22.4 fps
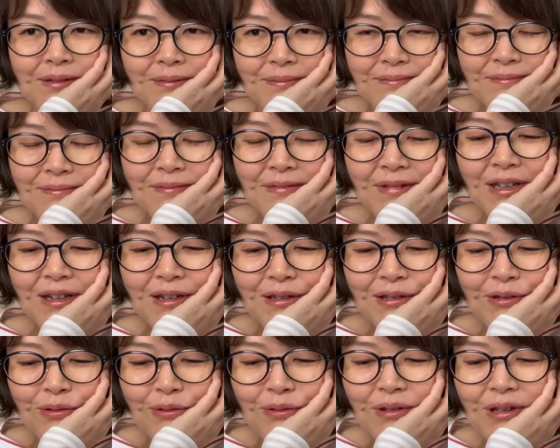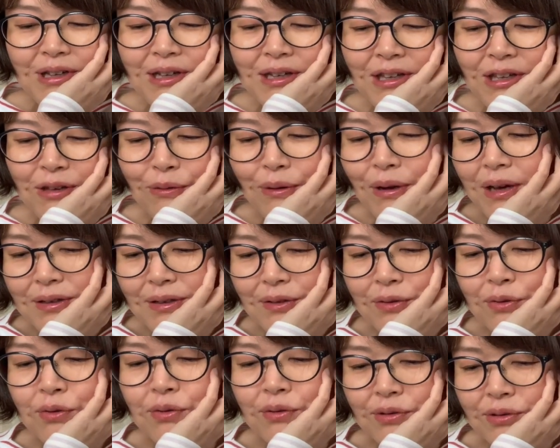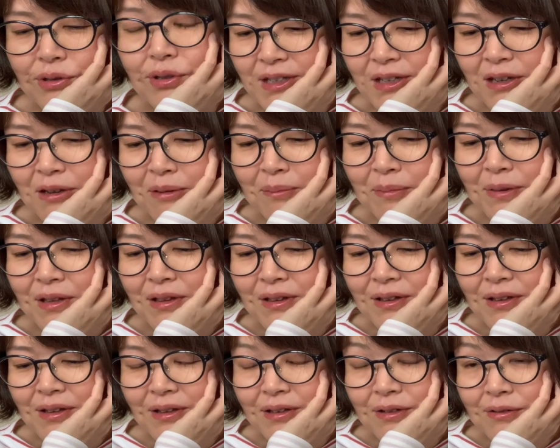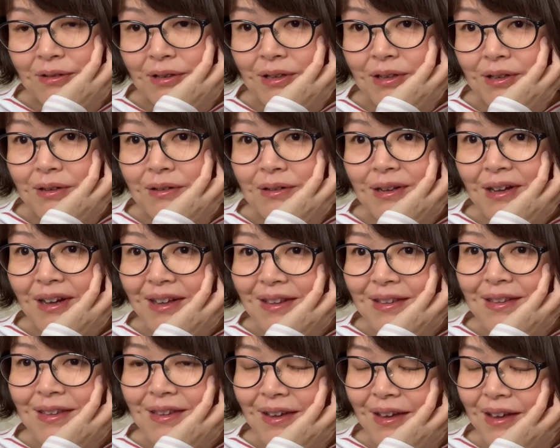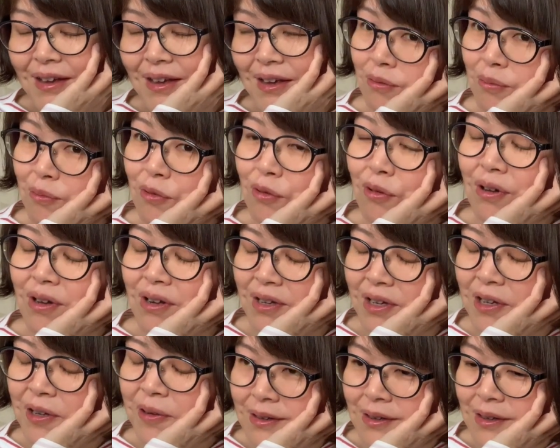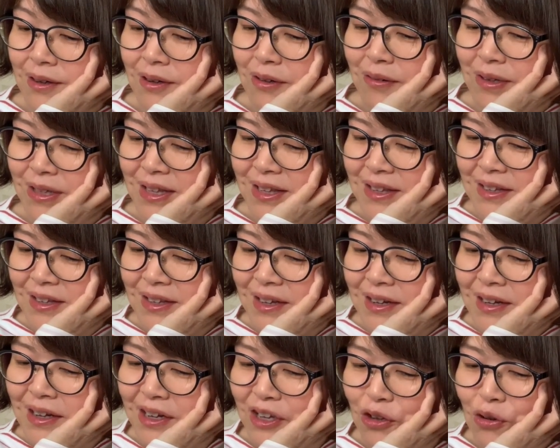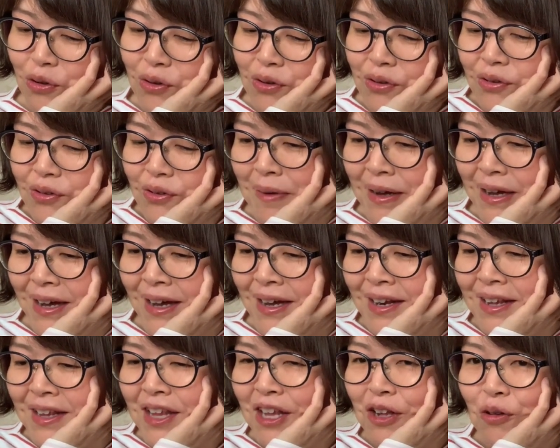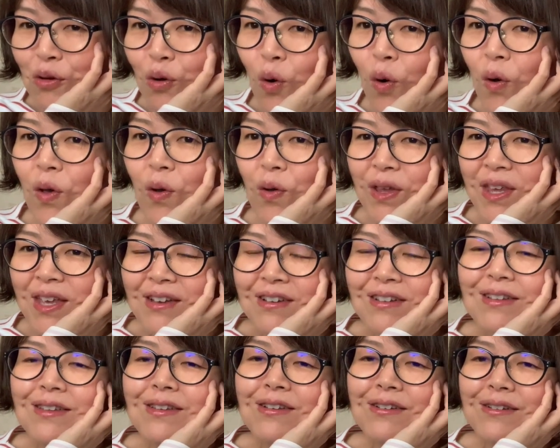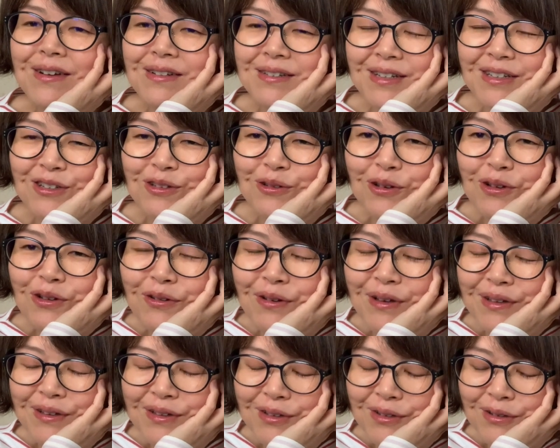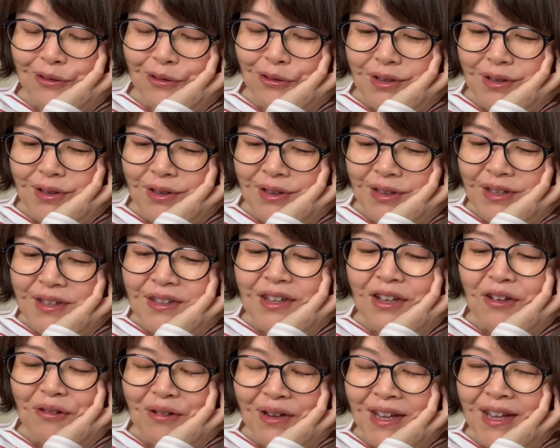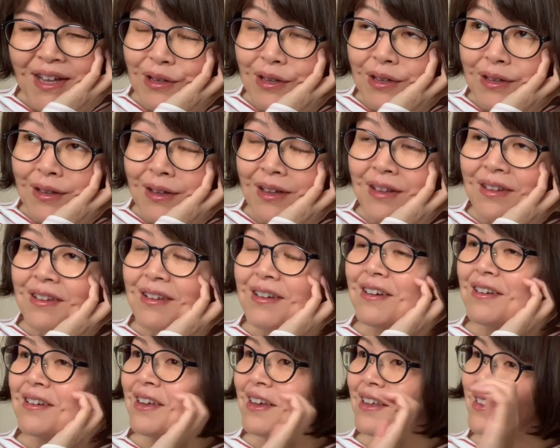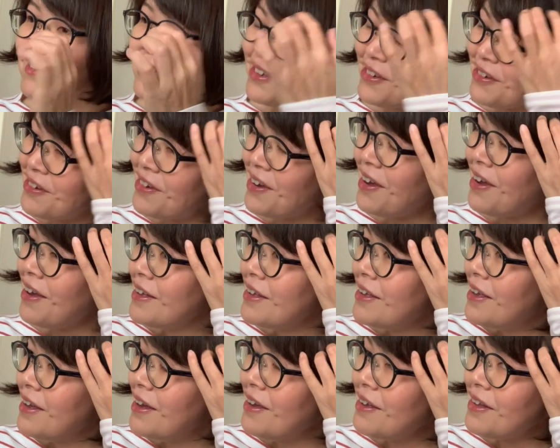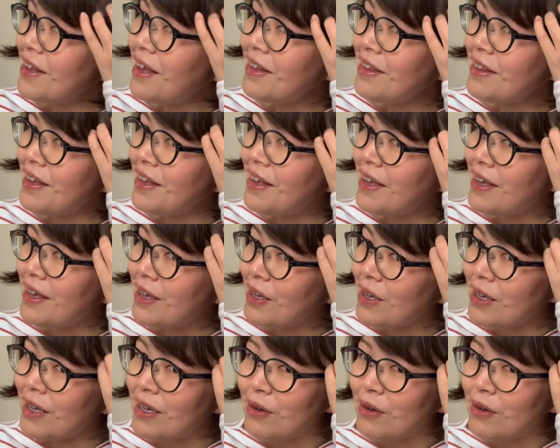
うん、なんかそんな気はする頑張ってくれてるなって思うかなだから私なんかよく体の声を聞くっていうかさそういうのはすごいしてたよねなんでかなっていうかあなんで